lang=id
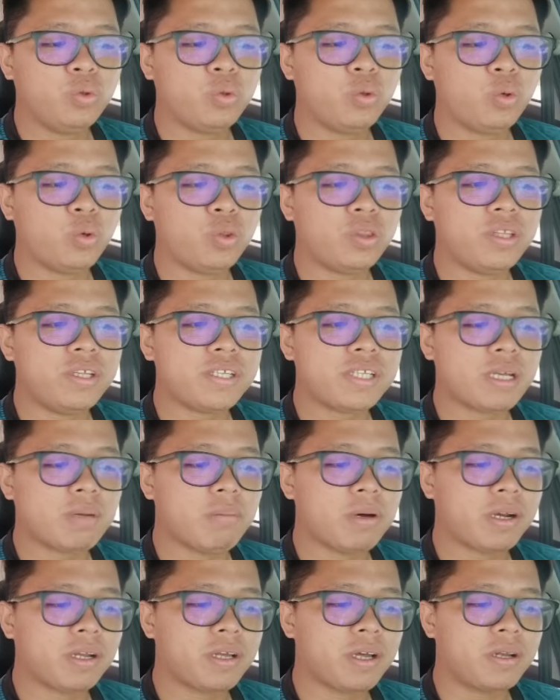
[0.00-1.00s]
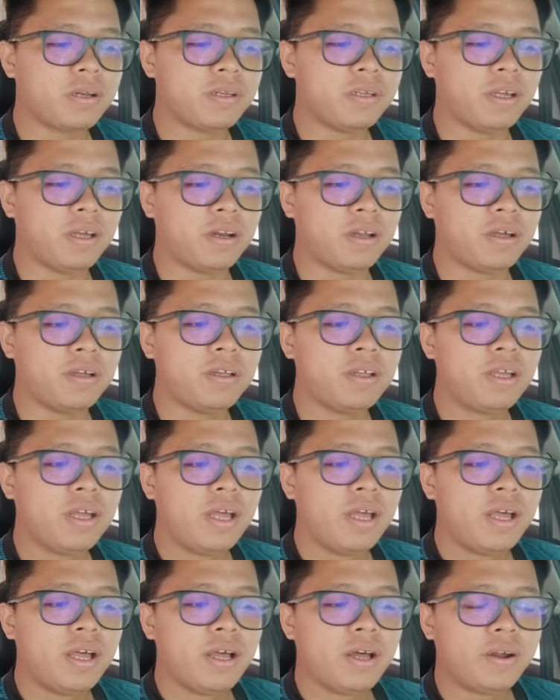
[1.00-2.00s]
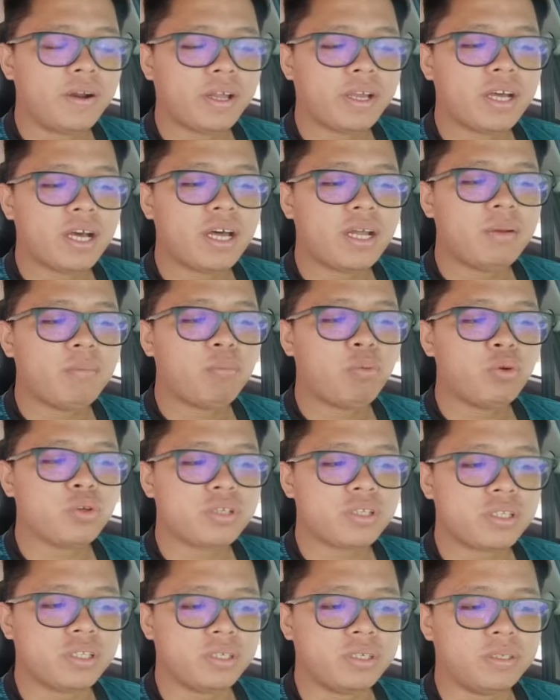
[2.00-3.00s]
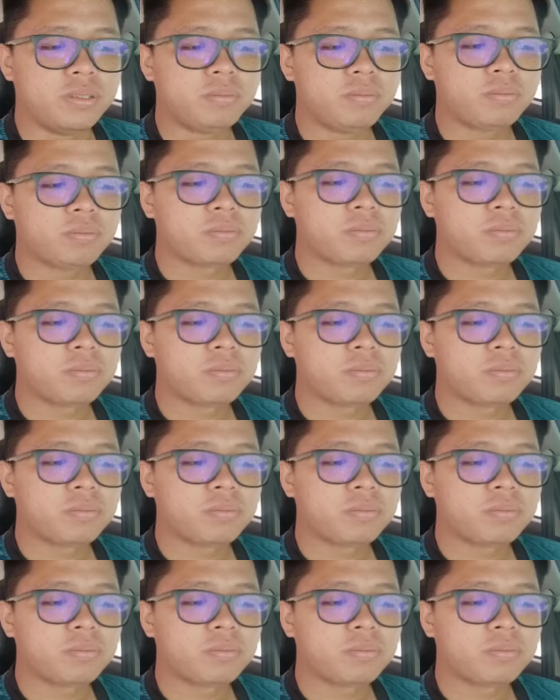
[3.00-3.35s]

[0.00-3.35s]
turut disebarkan ialah rekaan poster